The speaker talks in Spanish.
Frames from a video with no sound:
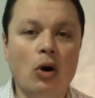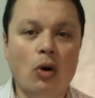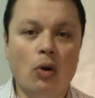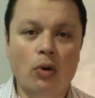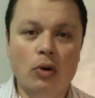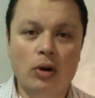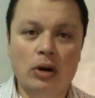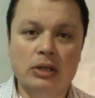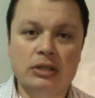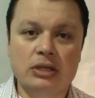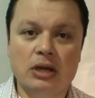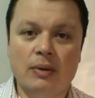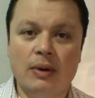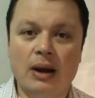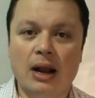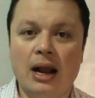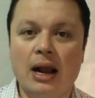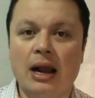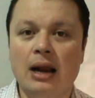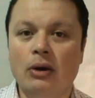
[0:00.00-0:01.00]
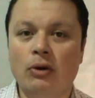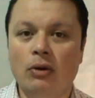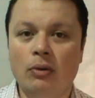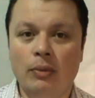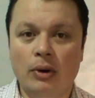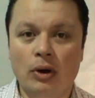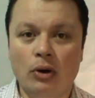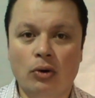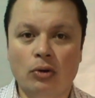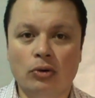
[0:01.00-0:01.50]
o el chabacán o el
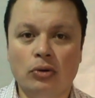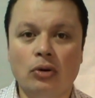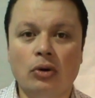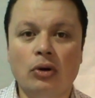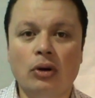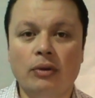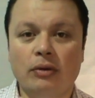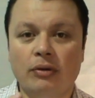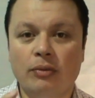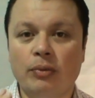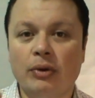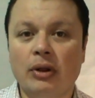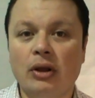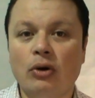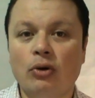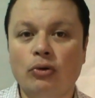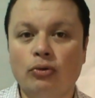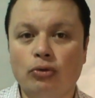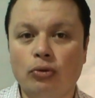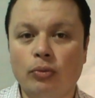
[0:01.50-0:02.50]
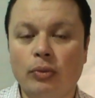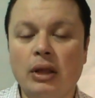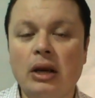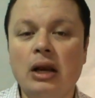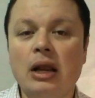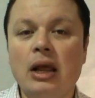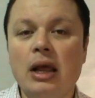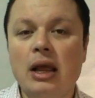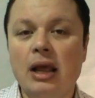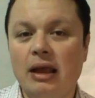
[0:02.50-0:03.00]
melocotón que se pueden
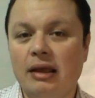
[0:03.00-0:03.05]
consumir,